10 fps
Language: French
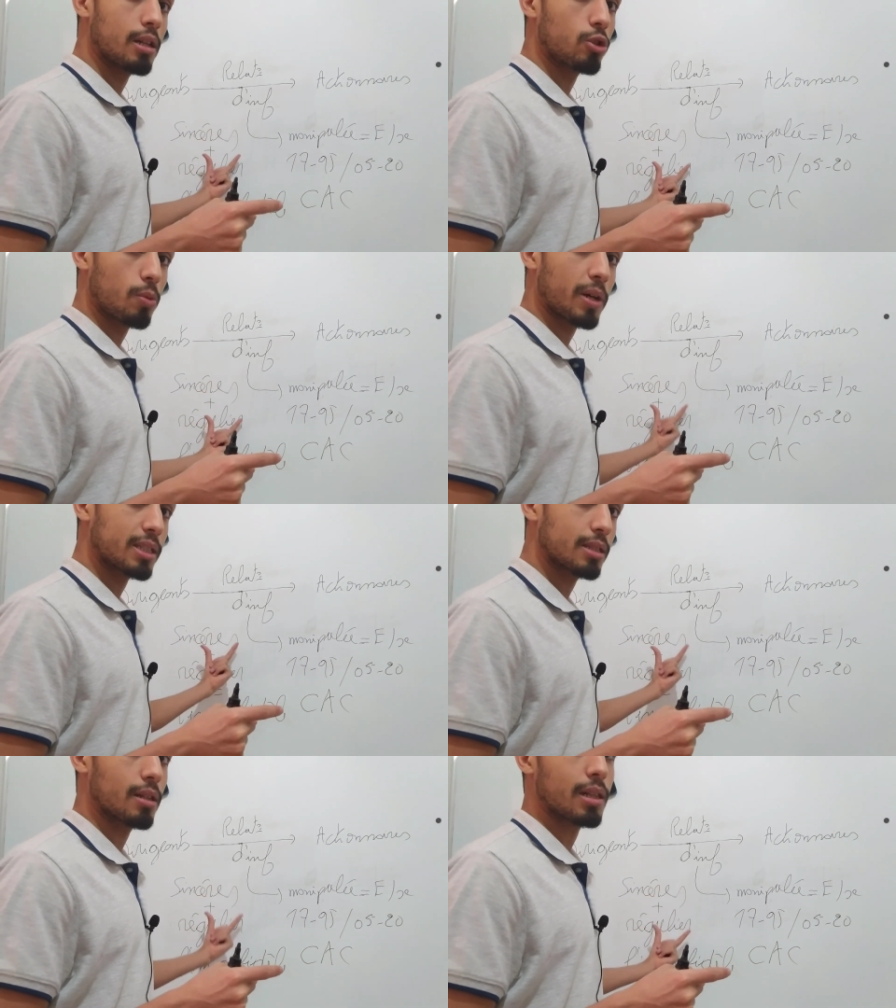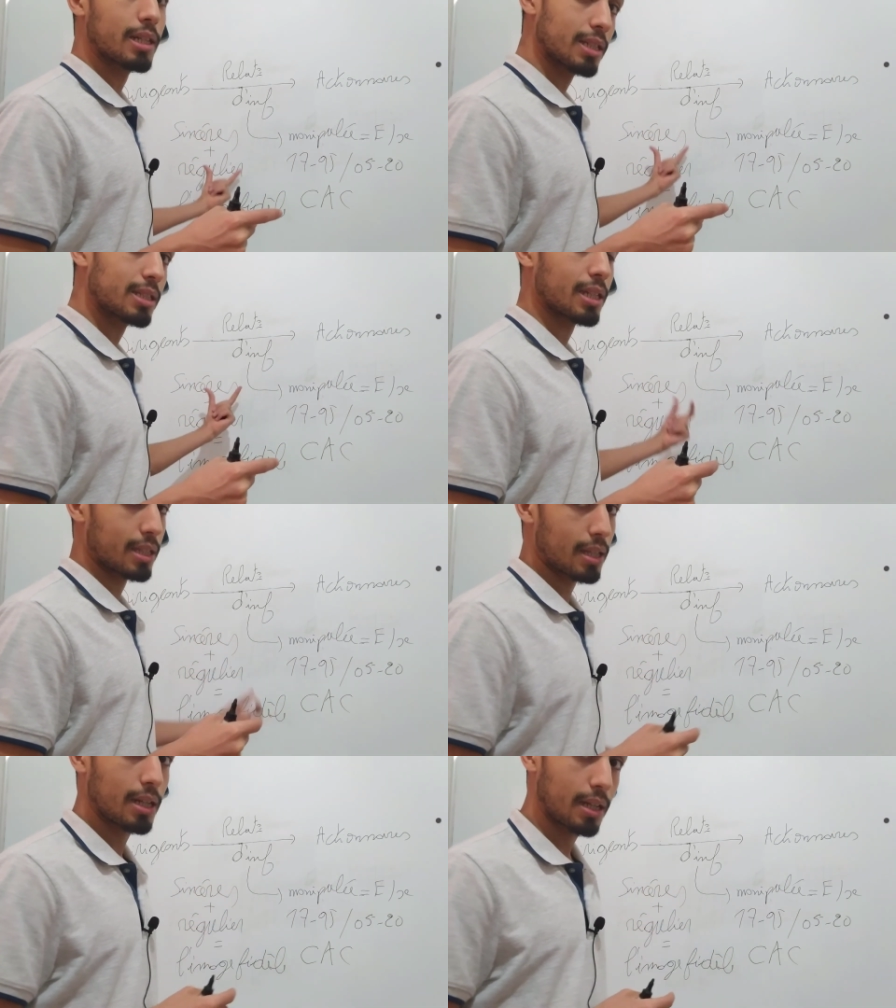les deux précédentes, la
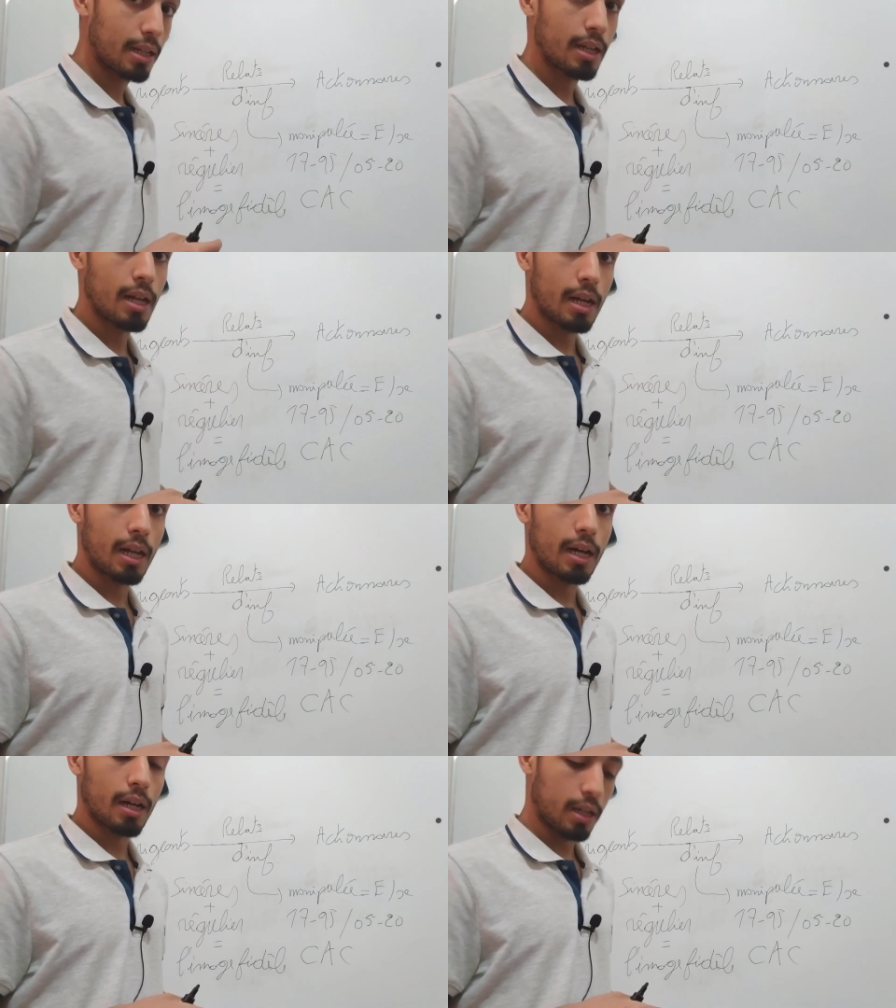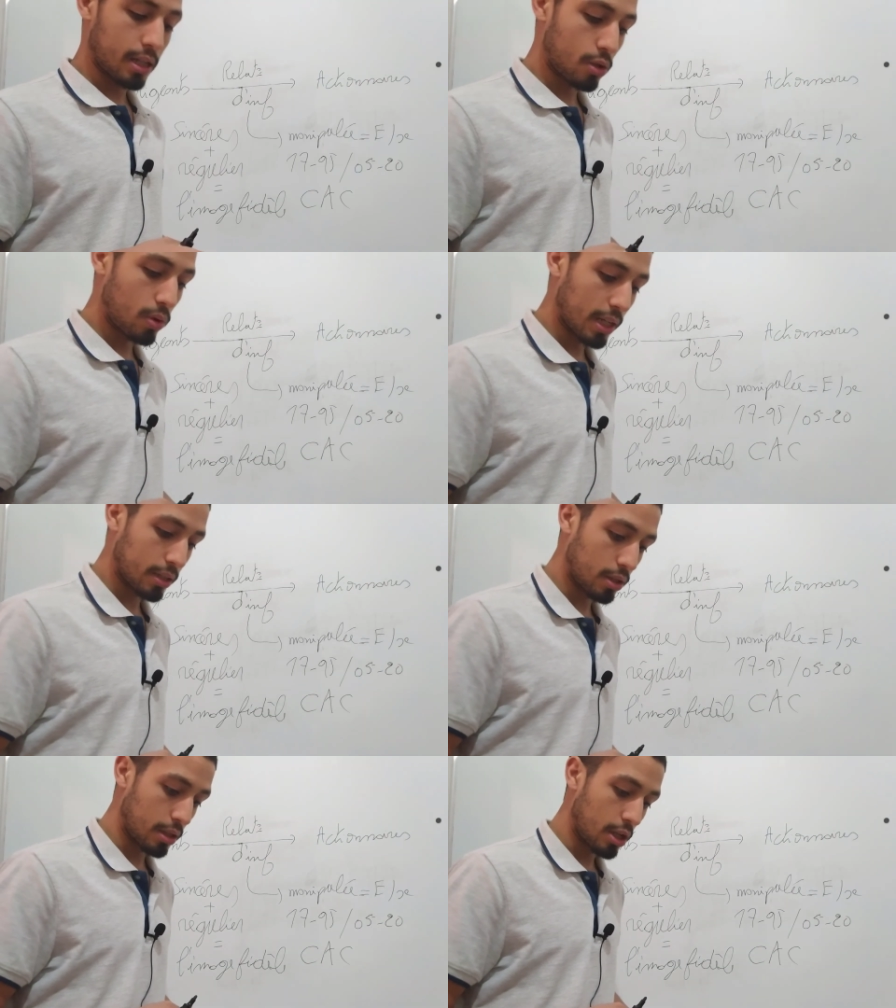sincérité et la
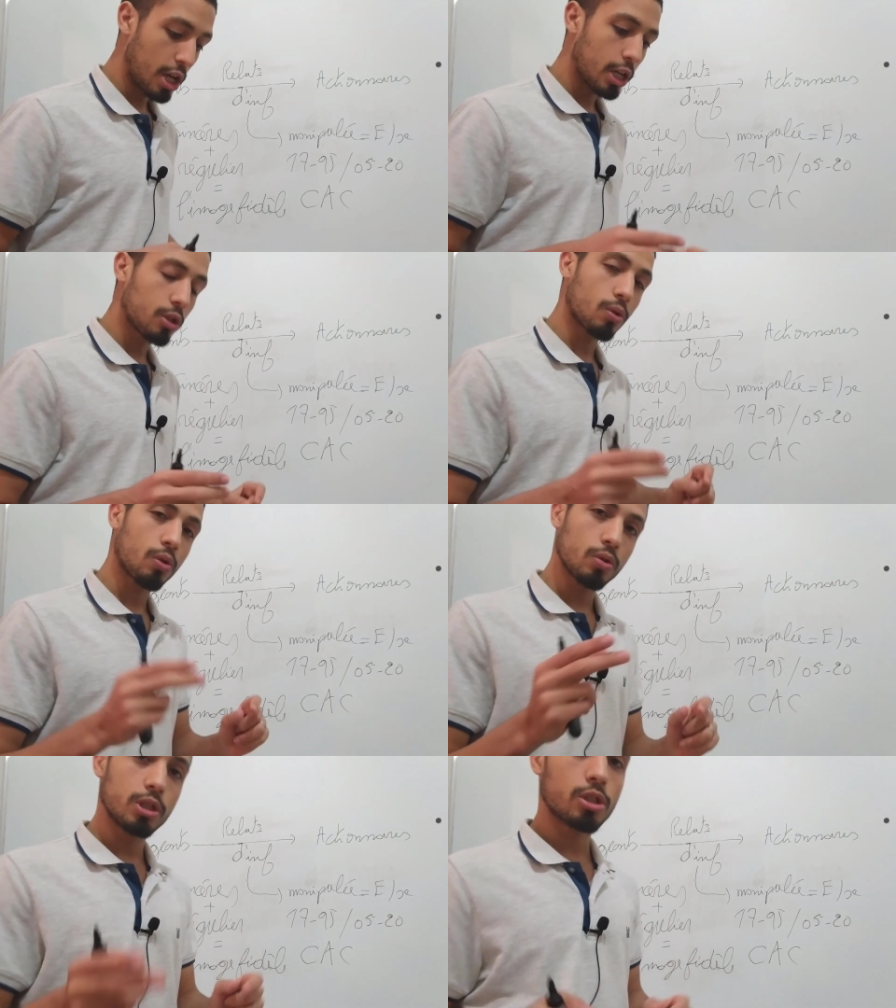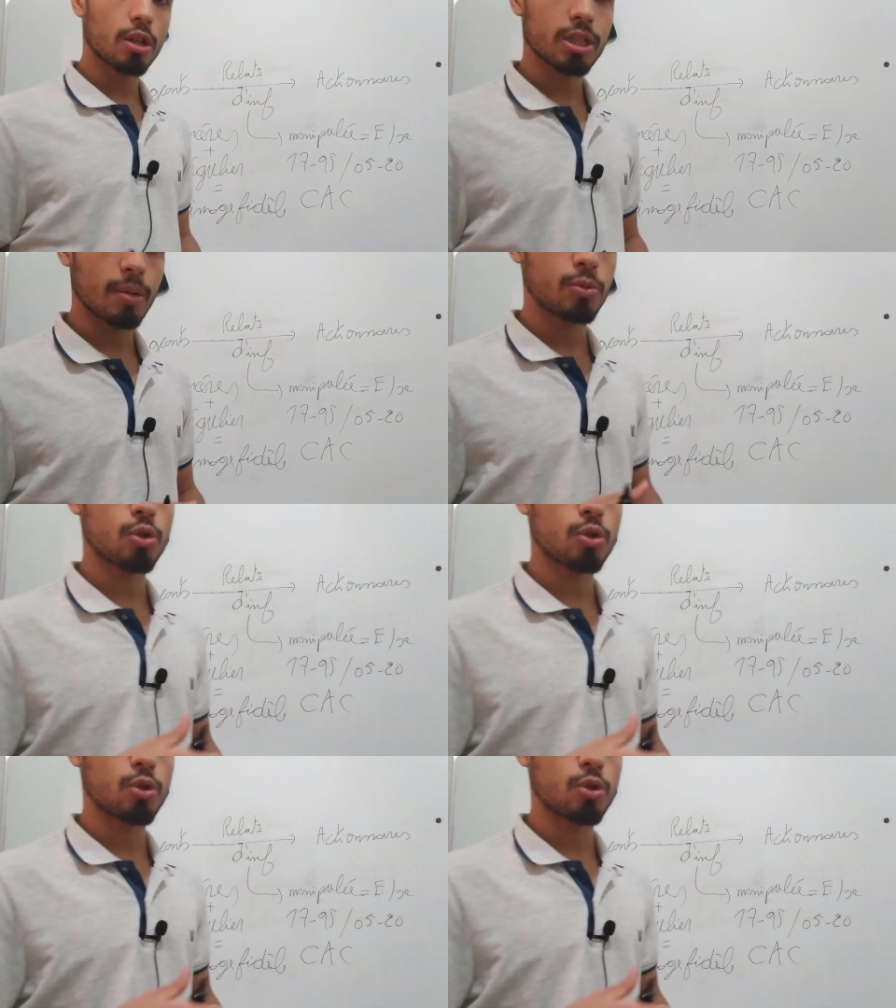régularité. Et donc l'auditeur,